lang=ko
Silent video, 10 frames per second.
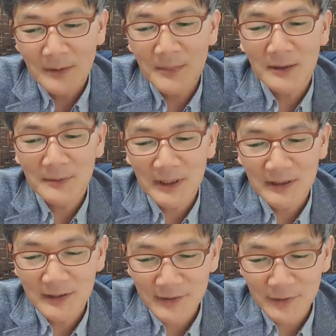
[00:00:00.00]
한마음
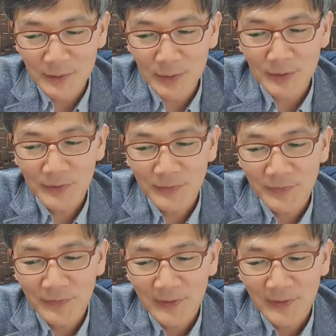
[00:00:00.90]
한뜻으로